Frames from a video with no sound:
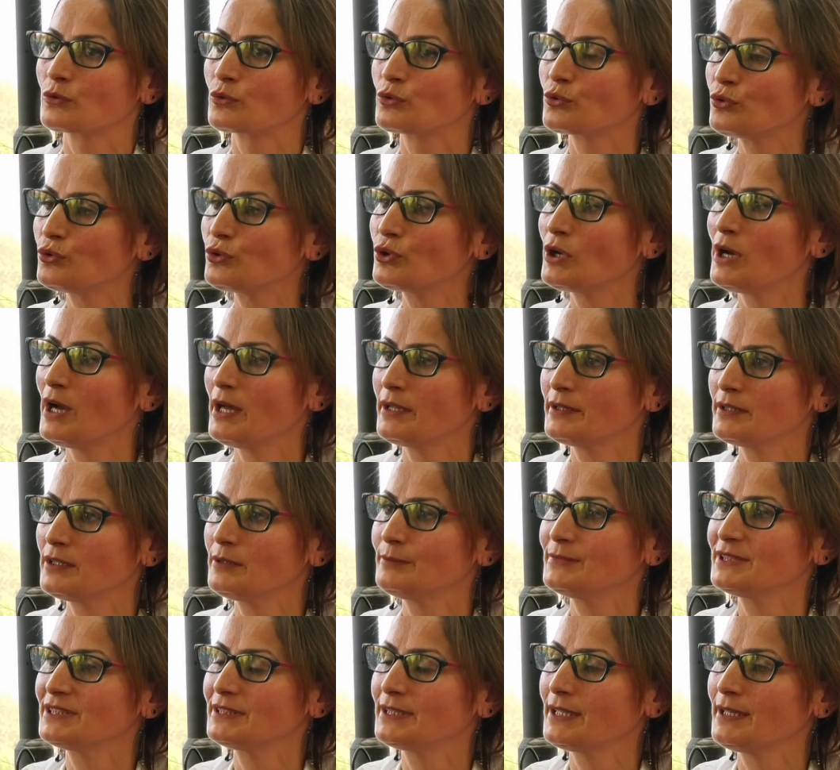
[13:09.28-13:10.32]
Duygu
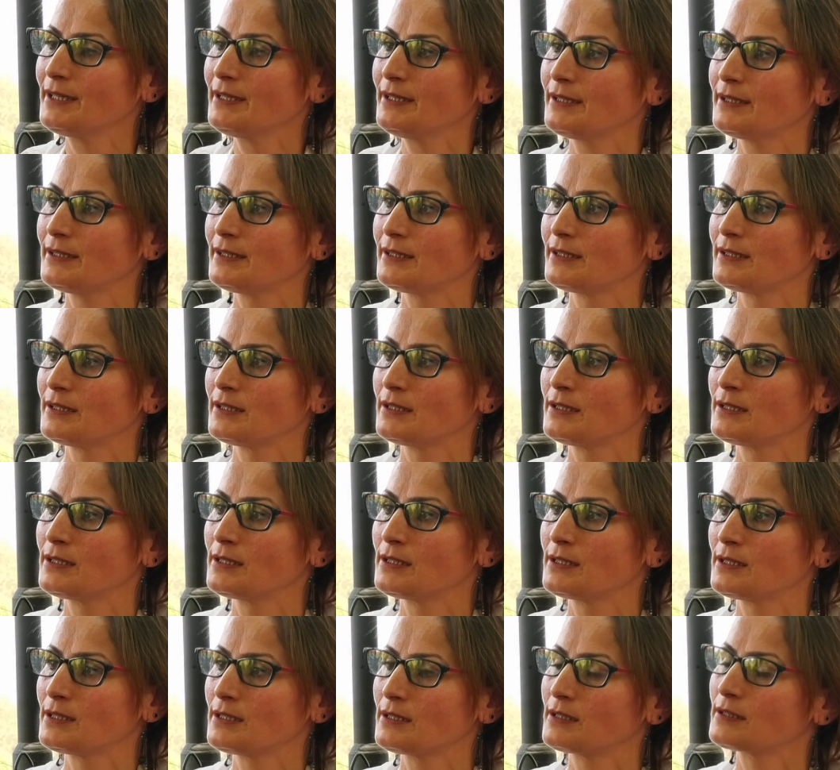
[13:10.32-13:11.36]
anlamında e,
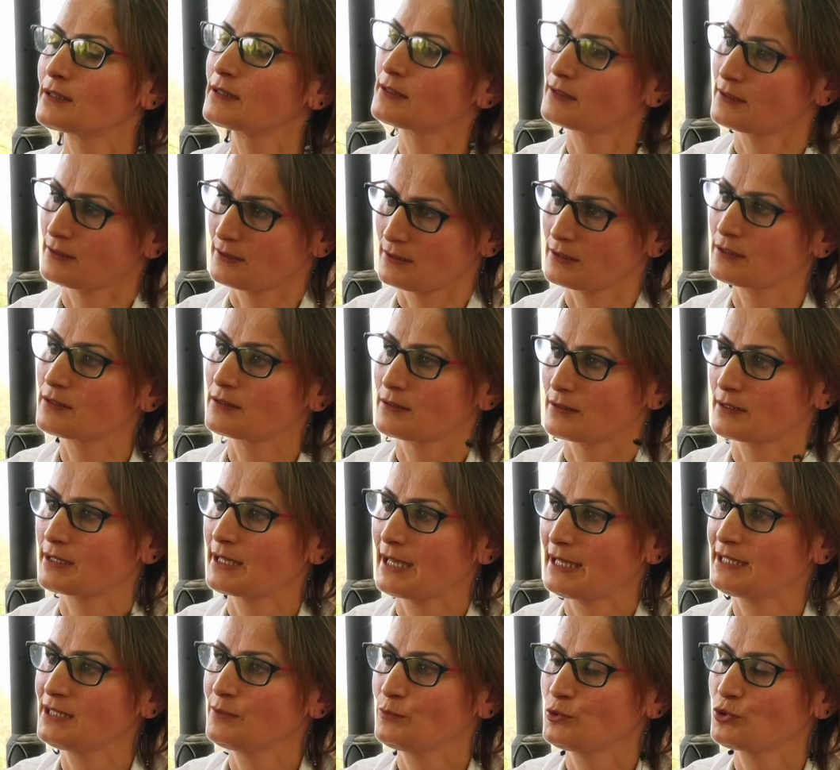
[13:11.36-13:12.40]

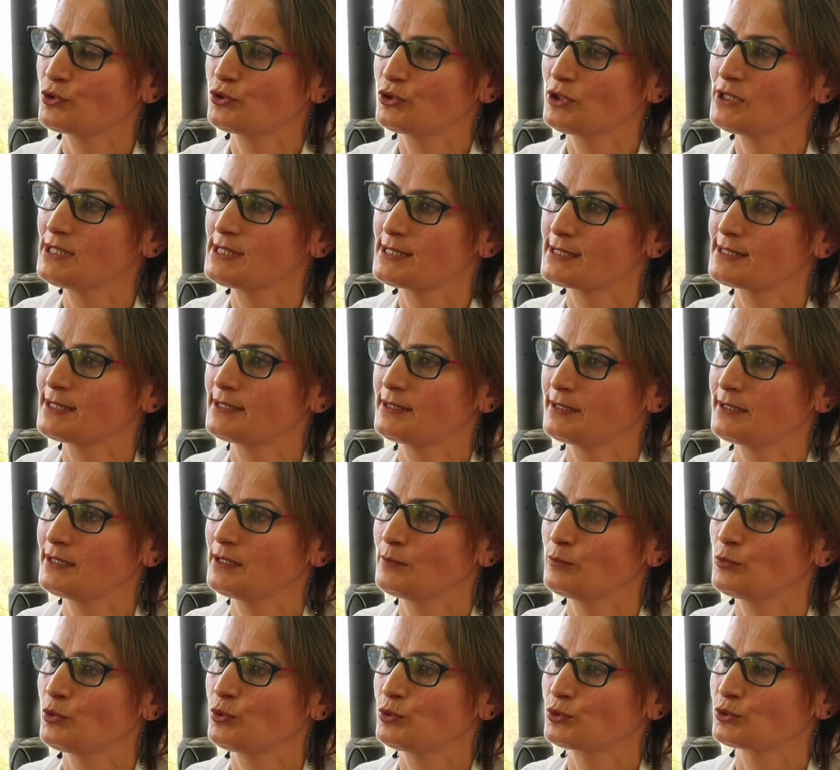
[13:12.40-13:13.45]
kendimi kötü
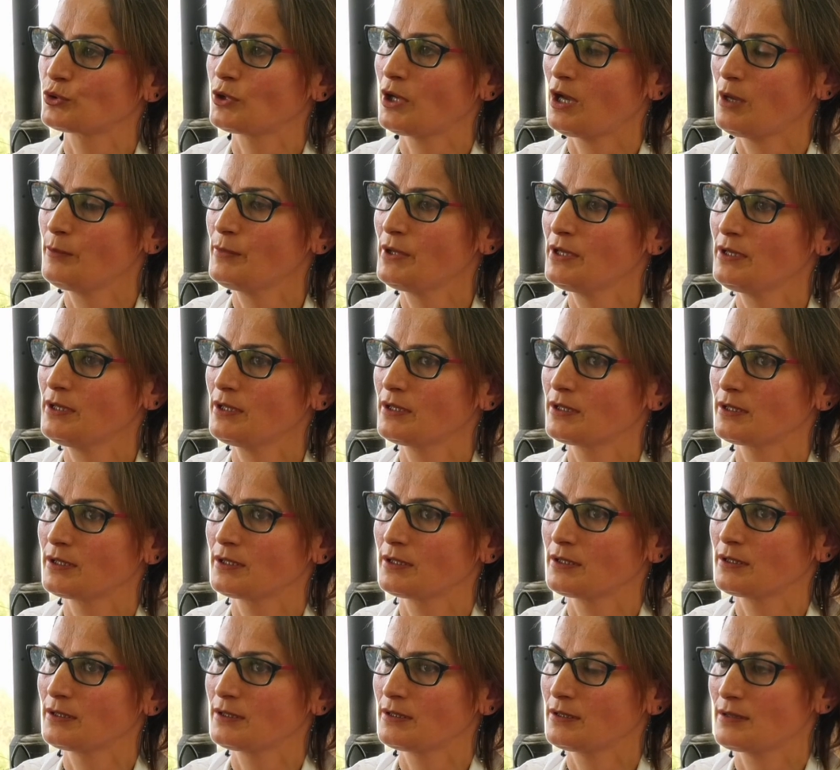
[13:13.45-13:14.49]
hissettiğim oldu ama
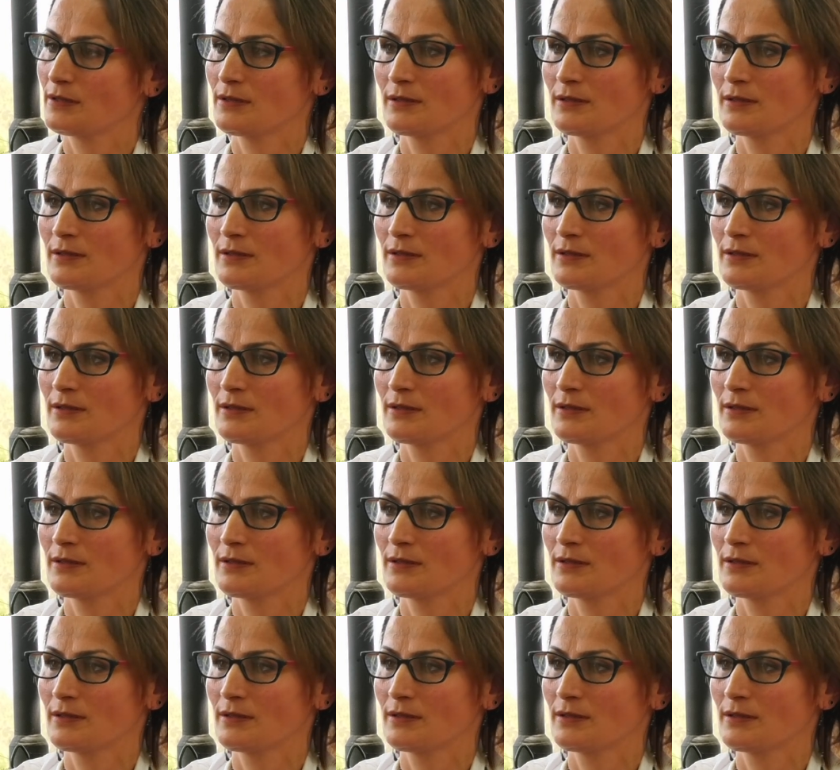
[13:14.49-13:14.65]
e,